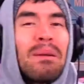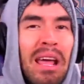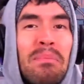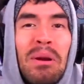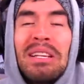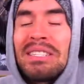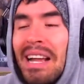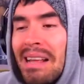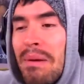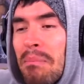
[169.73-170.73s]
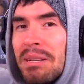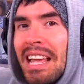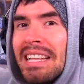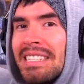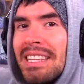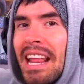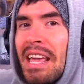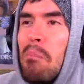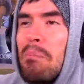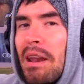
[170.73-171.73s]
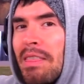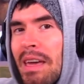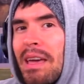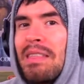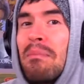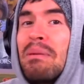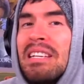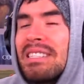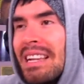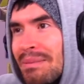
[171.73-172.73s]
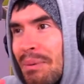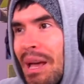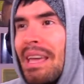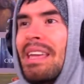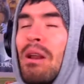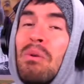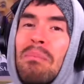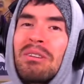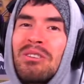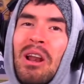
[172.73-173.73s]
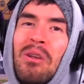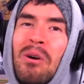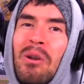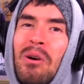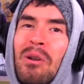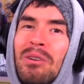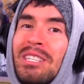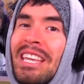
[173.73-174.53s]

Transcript: Así que por ahí por Instagram me empecé a lanzar ahí un par de, de pistas por ahí, algunas personas lo, lo,